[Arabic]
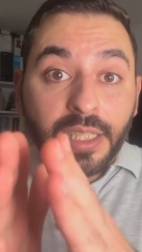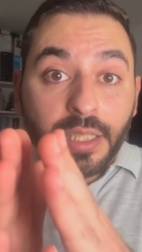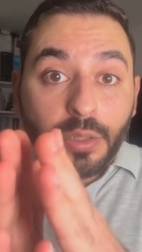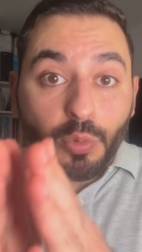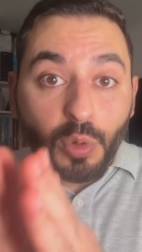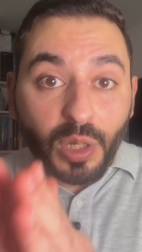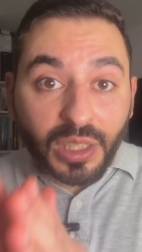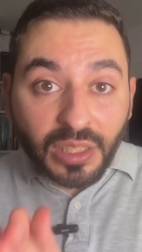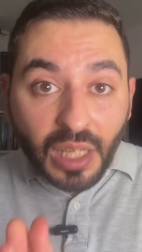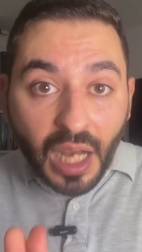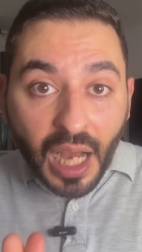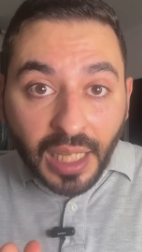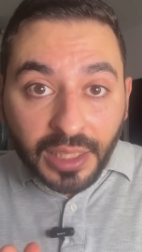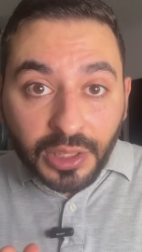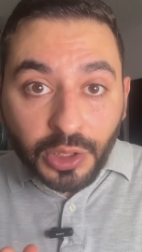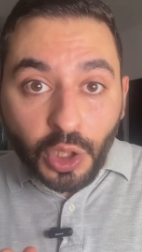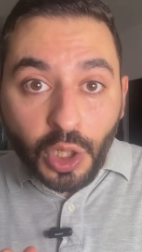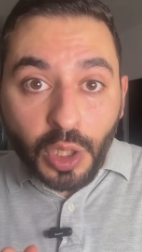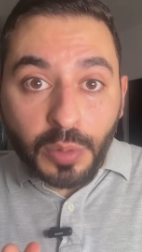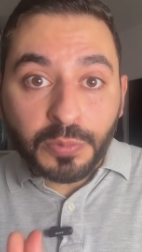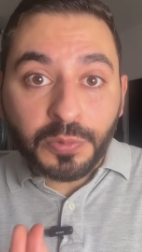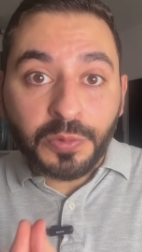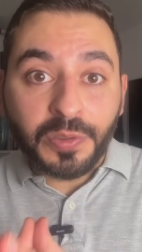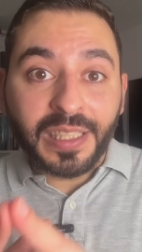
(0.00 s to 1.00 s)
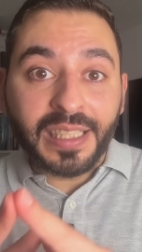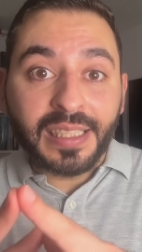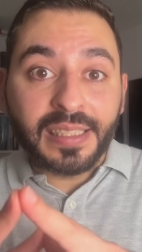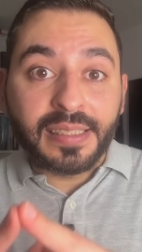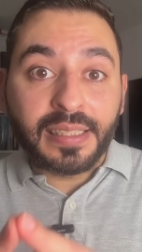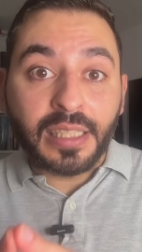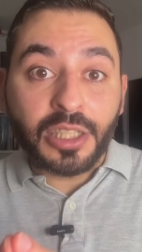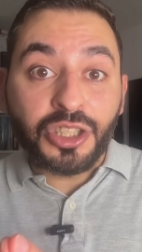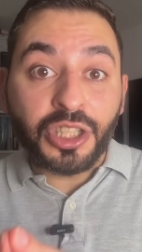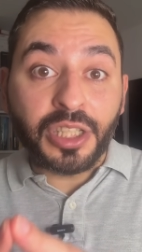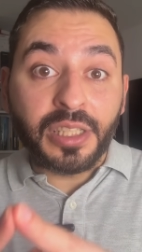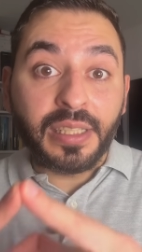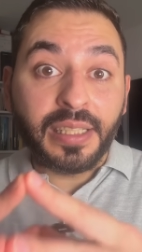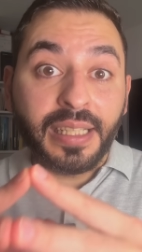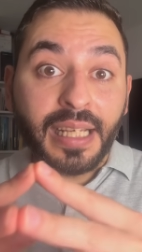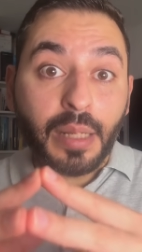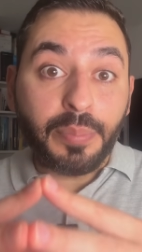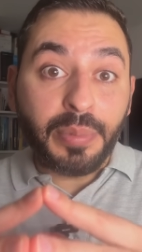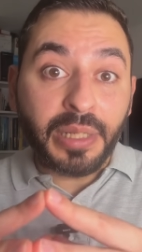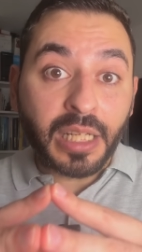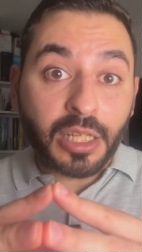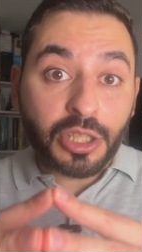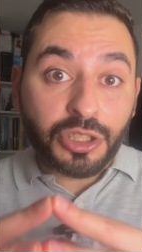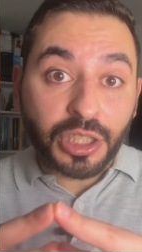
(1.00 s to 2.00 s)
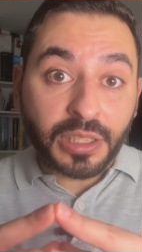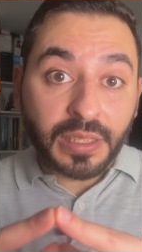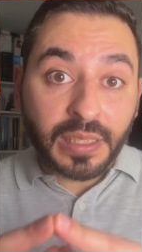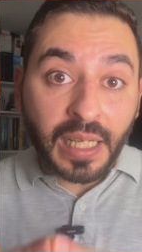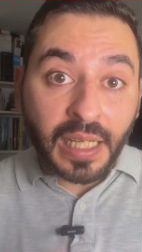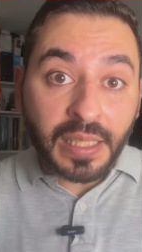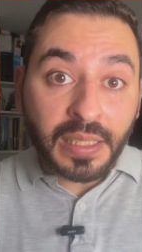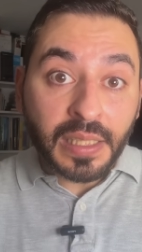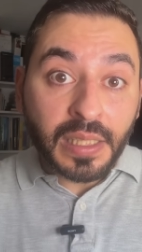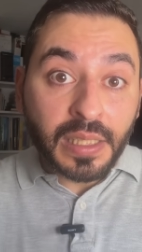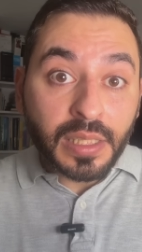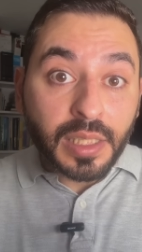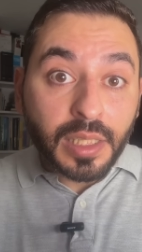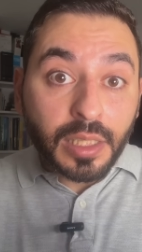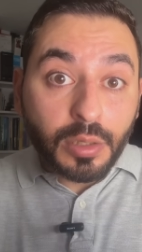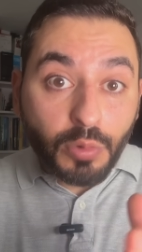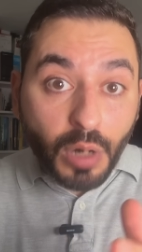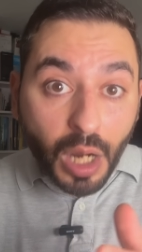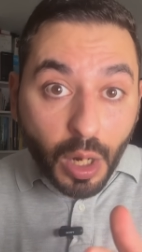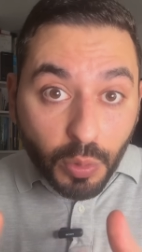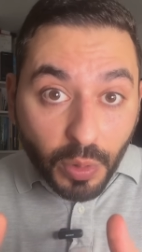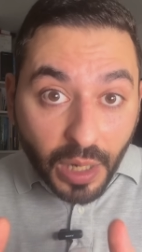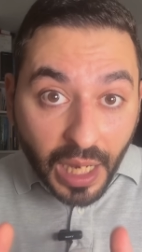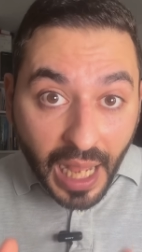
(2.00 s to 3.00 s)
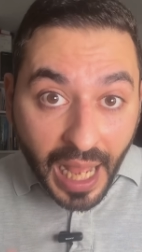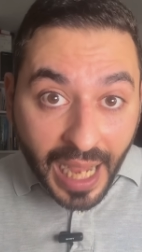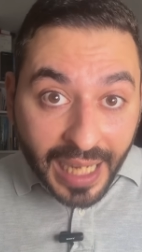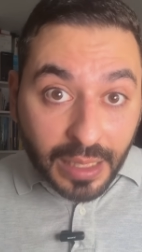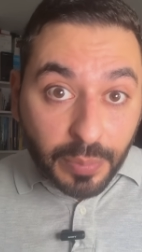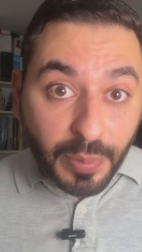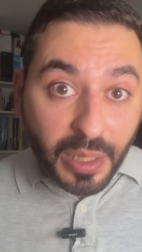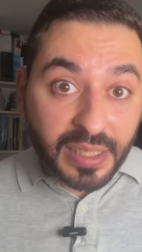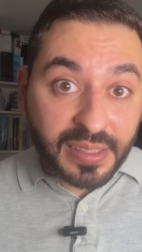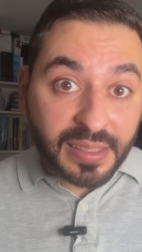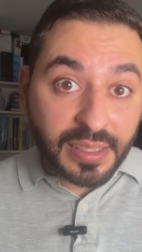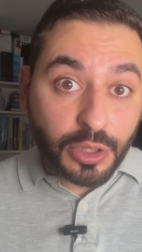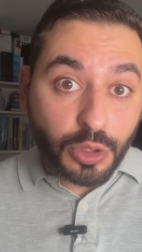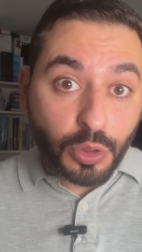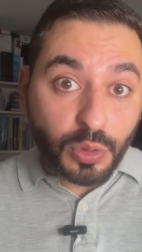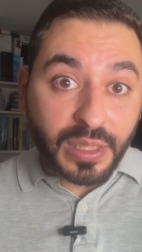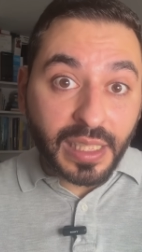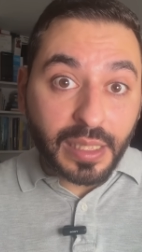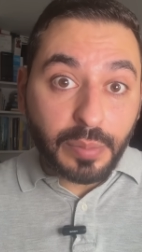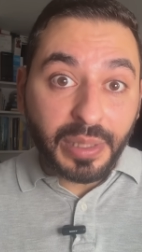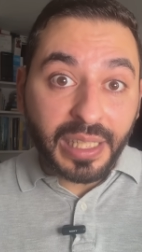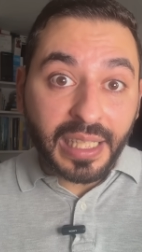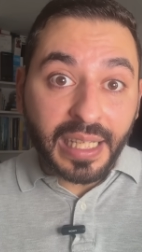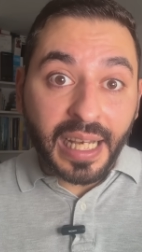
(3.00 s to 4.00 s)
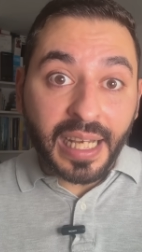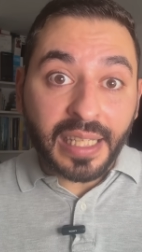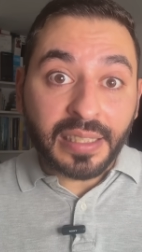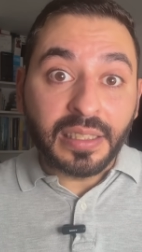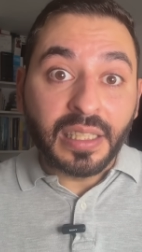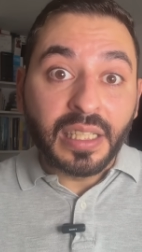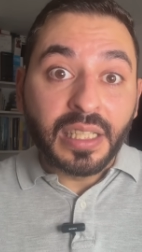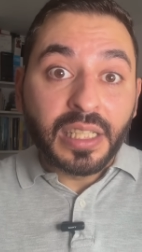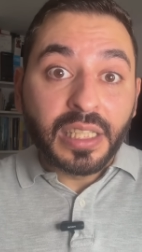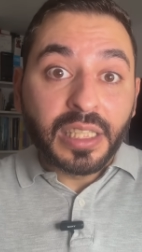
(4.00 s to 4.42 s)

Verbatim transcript: وضعتهم في سجن كبير جدا وهو اكبر سجون البلاد